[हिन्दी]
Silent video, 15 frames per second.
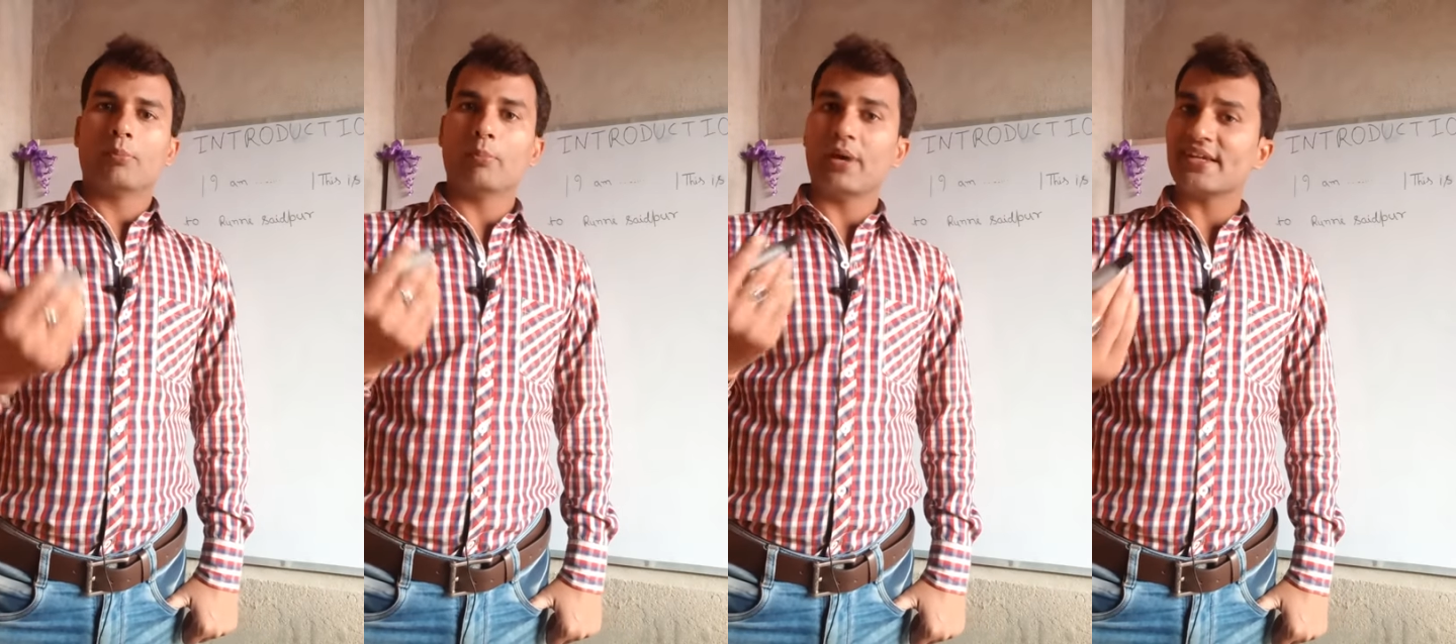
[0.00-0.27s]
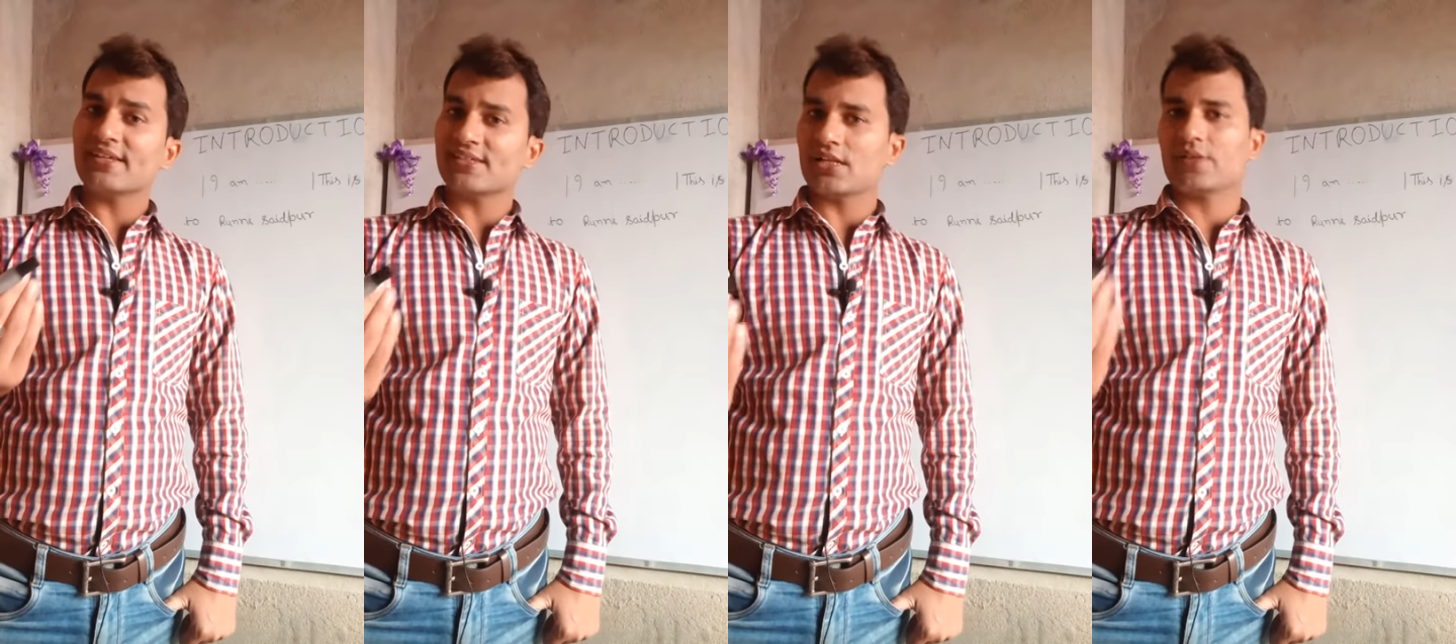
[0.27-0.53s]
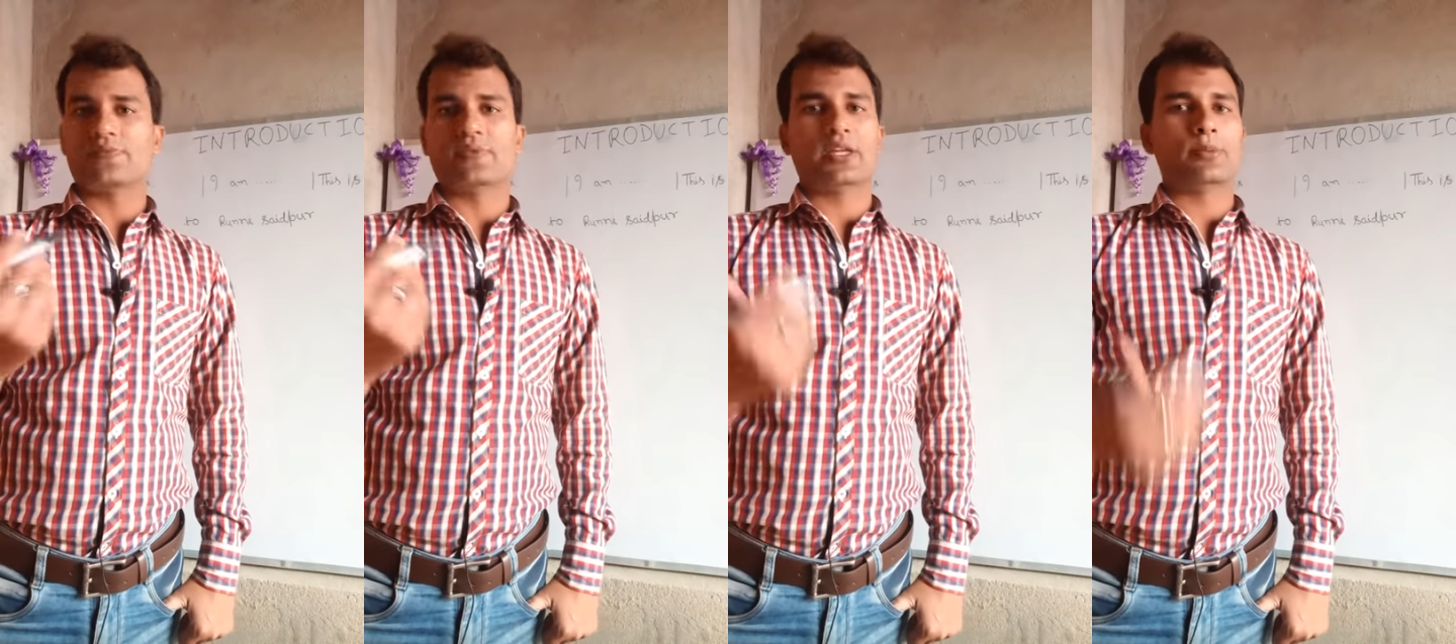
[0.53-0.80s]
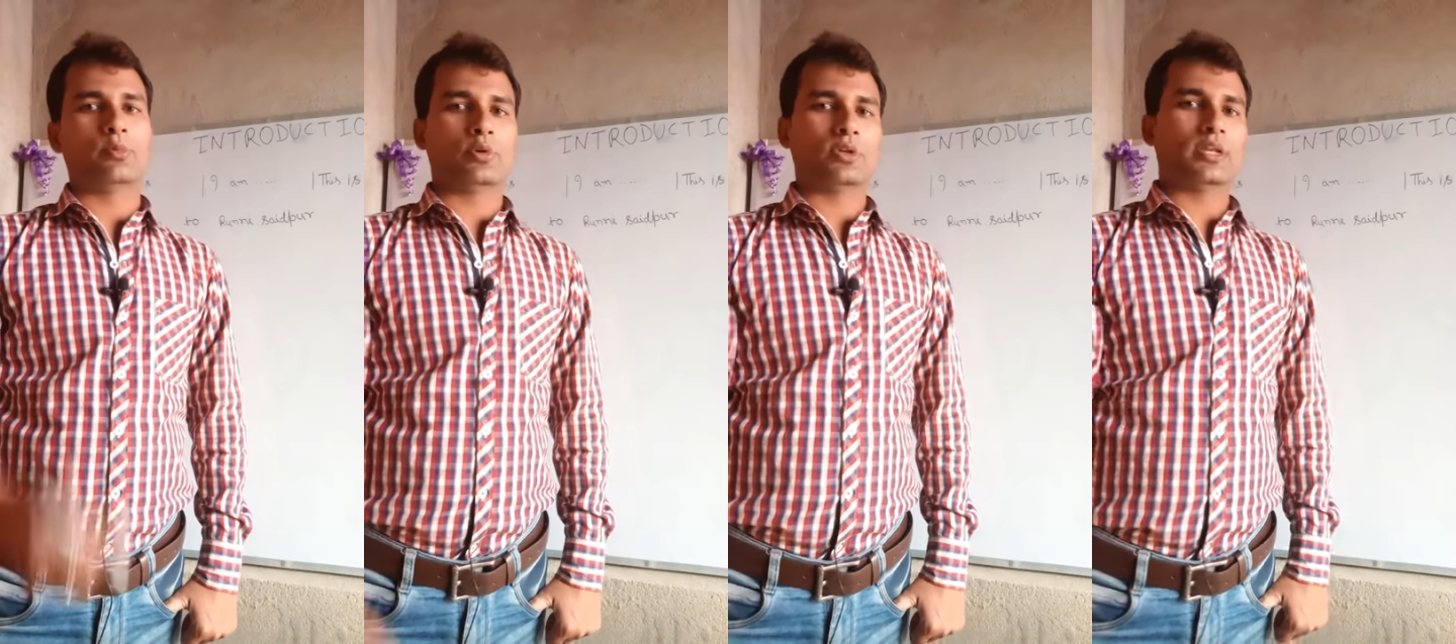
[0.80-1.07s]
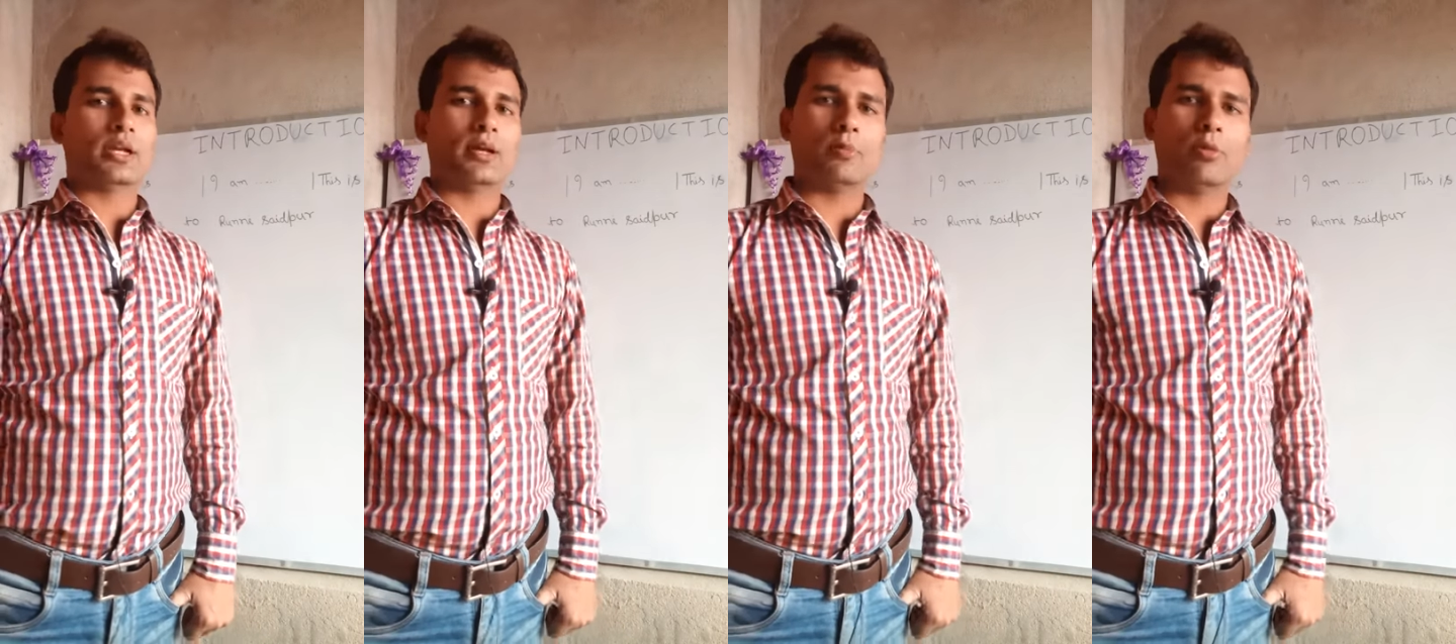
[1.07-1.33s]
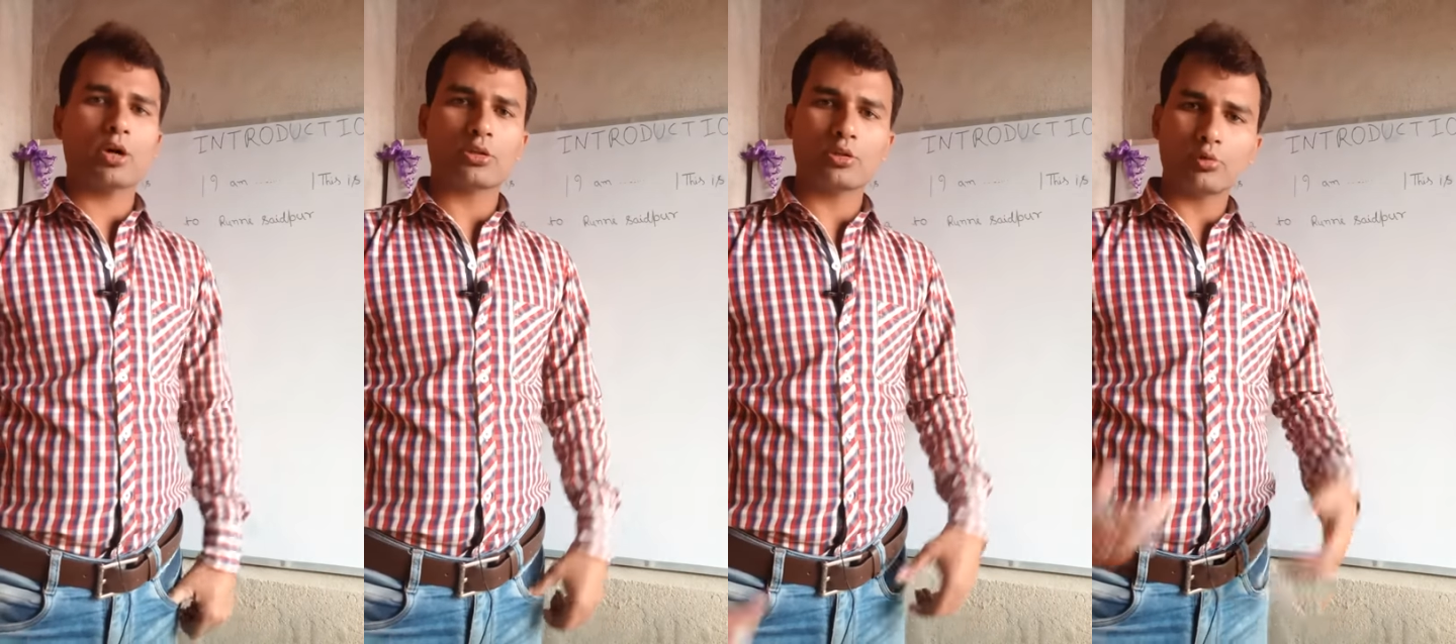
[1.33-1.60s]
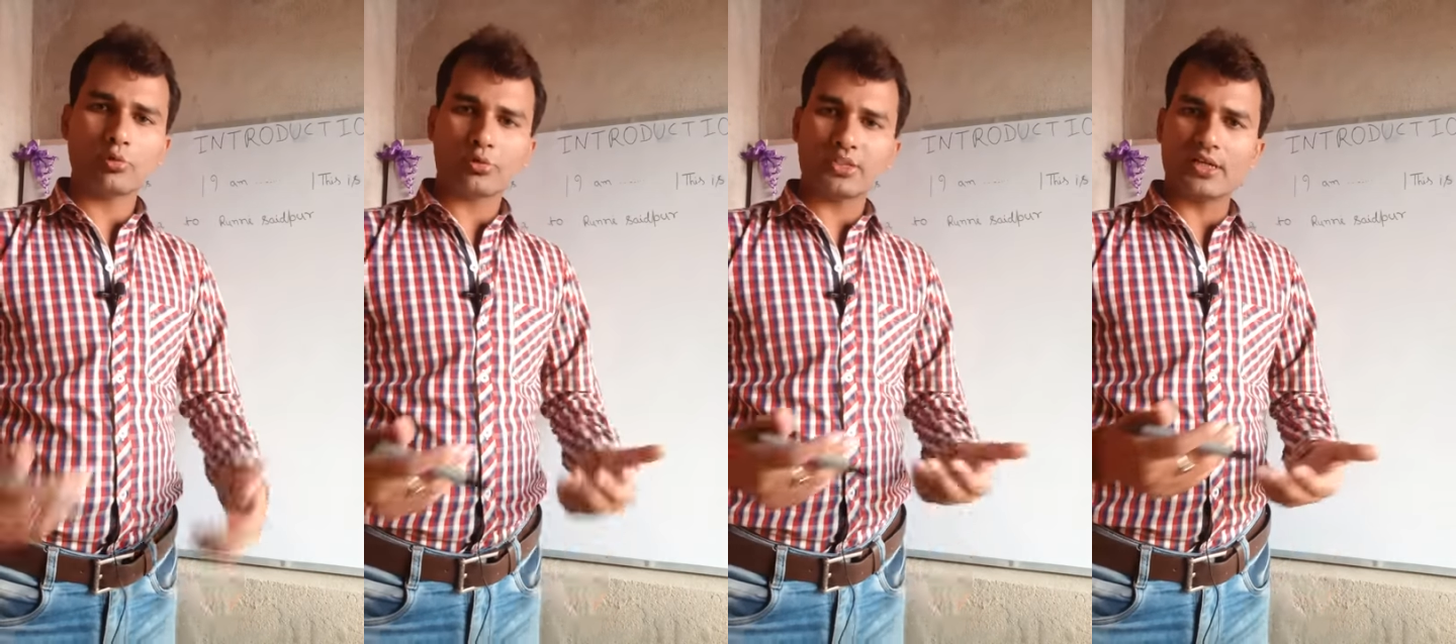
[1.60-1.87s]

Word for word: माई सेल्फ नहीं बोलना है बहुत लोगों